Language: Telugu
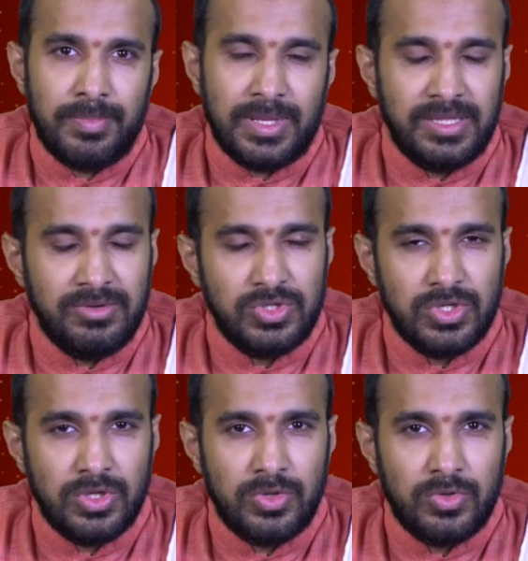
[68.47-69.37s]
ప్రతి
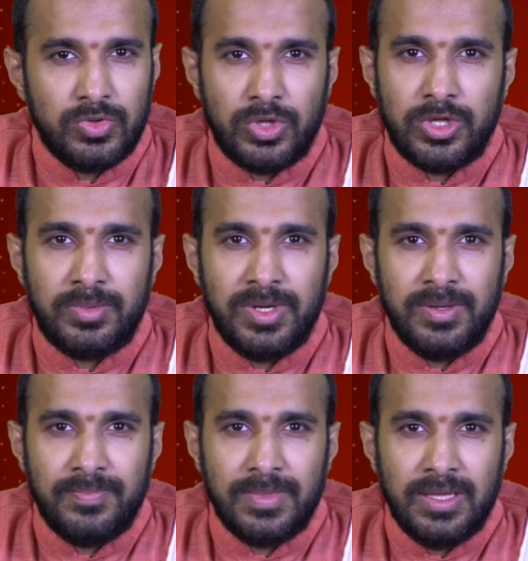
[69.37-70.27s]
విషయంలోనూ తొందరపడి
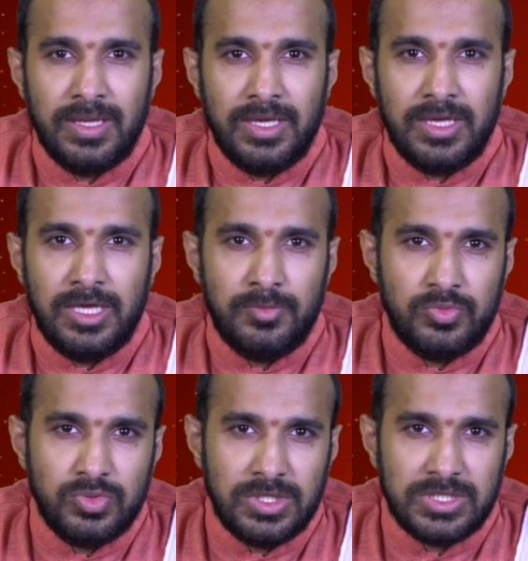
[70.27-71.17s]
ఈ
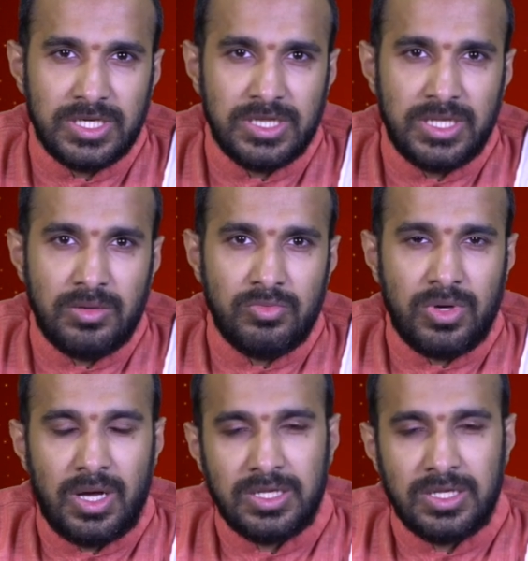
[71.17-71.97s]
పూజలు చేయిద్దాము